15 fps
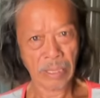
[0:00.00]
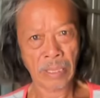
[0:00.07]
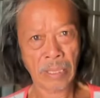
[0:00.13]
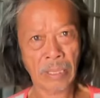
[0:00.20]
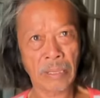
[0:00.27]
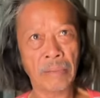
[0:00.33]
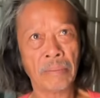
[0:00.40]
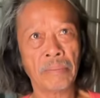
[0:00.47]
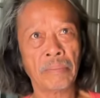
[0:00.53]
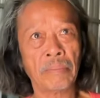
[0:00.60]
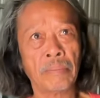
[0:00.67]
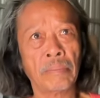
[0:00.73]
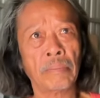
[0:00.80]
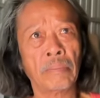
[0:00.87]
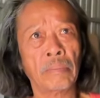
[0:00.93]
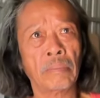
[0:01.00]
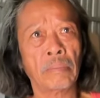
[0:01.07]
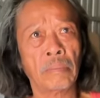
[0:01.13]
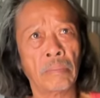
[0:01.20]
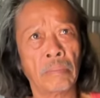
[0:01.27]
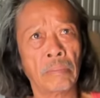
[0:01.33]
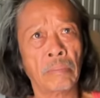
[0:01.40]
chú có lời
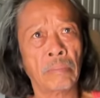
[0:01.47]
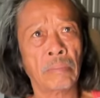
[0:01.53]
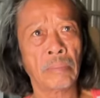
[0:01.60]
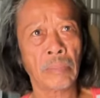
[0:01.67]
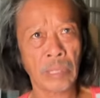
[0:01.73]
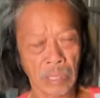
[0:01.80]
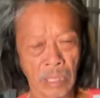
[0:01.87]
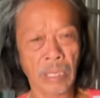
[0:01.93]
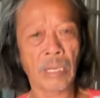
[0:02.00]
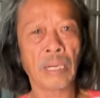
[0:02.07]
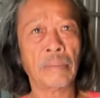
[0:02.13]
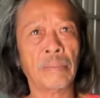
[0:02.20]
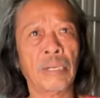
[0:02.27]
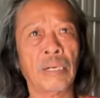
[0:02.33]
nào cảm ơn cô Trần Thị Mỹ cảm